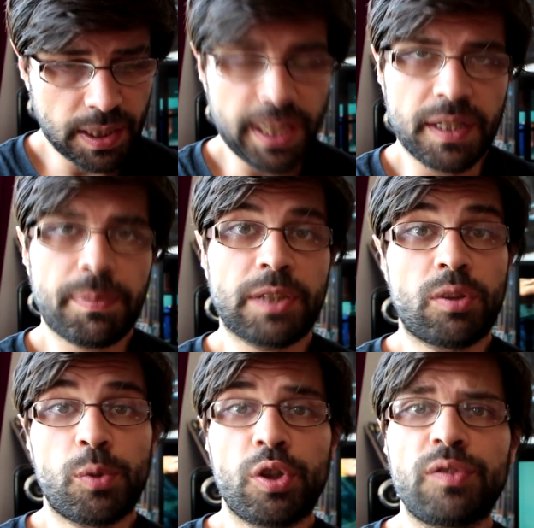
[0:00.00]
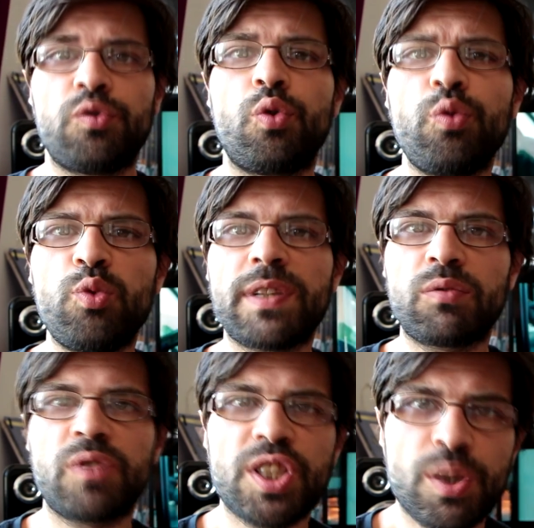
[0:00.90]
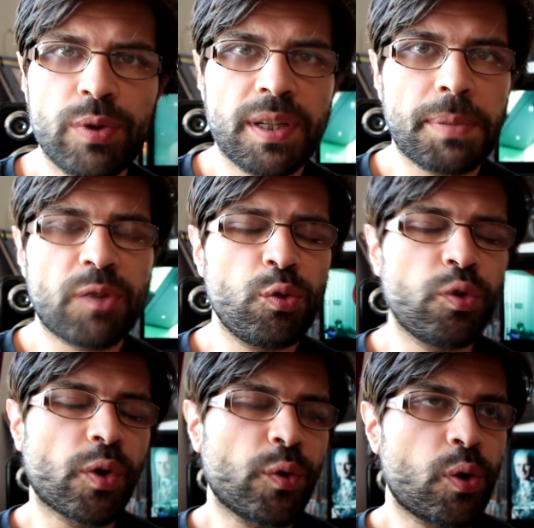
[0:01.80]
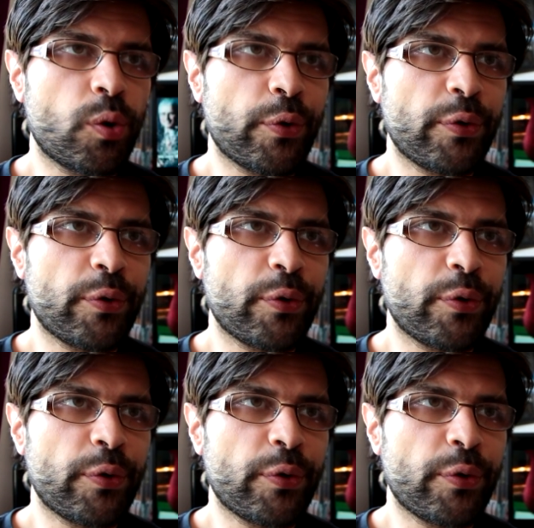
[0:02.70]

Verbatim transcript: incarné par Tom Holland, dont nous avons déjà eu un aperçu dans